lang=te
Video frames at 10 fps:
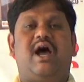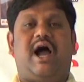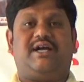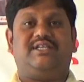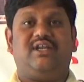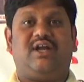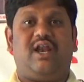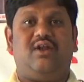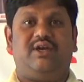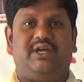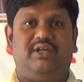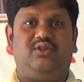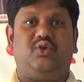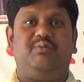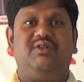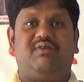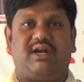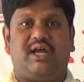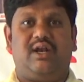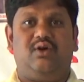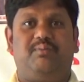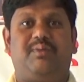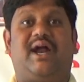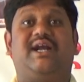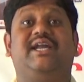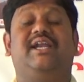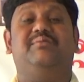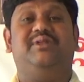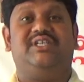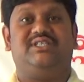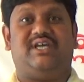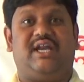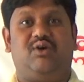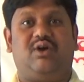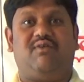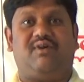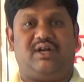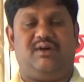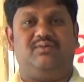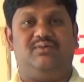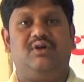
అక్షీర్కాల్లోని తొమ్మిది వర్గాల్లో ప్లాటీ హెల్మింతిస్ అనే ఒక వర్గము